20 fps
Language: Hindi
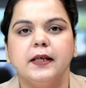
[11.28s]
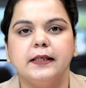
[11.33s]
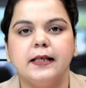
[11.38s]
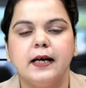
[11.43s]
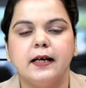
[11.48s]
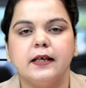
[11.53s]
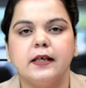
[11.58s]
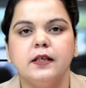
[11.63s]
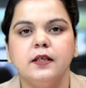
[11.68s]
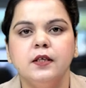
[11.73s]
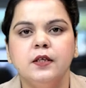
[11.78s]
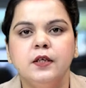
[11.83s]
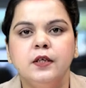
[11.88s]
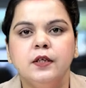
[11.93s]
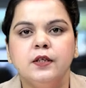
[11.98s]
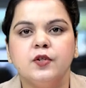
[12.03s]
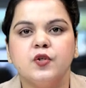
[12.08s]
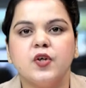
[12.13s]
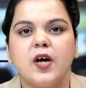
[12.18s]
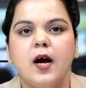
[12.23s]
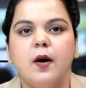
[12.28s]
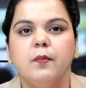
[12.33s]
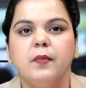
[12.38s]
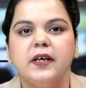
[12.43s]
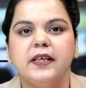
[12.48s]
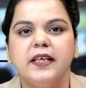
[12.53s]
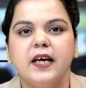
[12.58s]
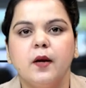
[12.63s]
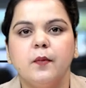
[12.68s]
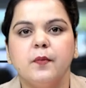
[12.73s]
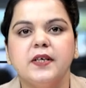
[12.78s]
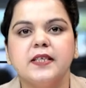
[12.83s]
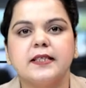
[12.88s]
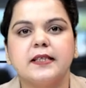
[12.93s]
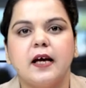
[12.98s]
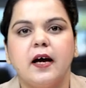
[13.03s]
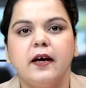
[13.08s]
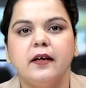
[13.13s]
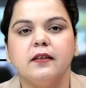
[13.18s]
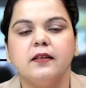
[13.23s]
बलिया की जहां मनियर में
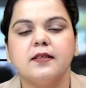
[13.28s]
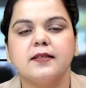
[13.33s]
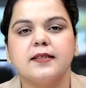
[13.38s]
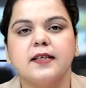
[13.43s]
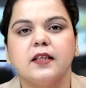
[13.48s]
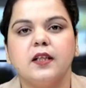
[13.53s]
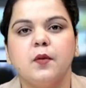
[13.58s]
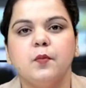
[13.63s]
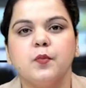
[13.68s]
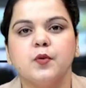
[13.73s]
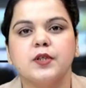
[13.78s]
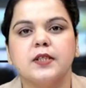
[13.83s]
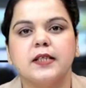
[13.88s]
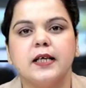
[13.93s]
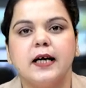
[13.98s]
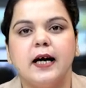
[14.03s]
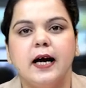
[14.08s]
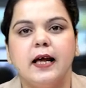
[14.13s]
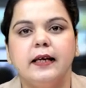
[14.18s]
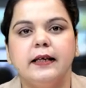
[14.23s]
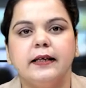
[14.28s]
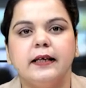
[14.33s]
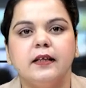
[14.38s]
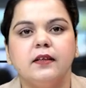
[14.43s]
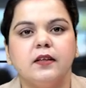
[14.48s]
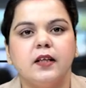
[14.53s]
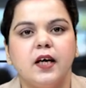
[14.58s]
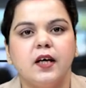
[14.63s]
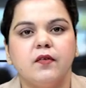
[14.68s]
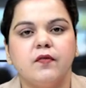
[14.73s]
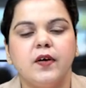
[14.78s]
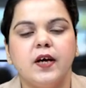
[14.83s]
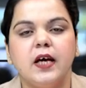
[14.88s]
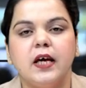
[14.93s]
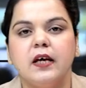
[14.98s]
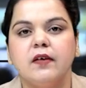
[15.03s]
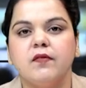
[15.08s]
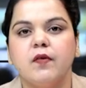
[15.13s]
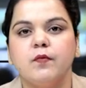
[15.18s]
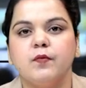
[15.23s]
साहित्य सदन पुस्तकालय के तेरहवें
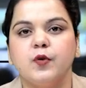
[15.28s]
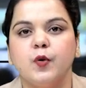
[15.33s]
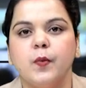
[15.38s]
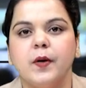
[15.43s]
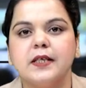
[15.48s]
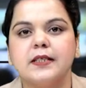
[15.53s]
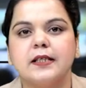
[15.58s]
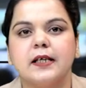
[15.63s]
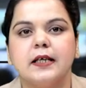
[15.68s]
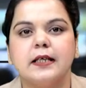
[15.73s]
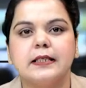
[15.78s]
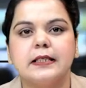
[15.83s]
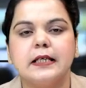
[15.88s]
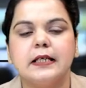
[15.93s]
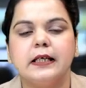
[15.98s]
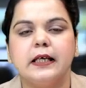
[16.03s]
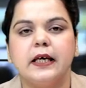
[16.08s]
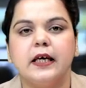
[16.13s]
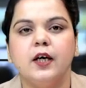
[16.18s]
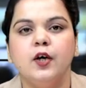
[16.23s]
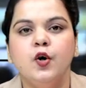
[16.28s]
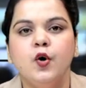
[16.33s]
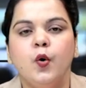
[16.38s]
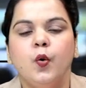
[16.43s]
एवं युवा संगठन के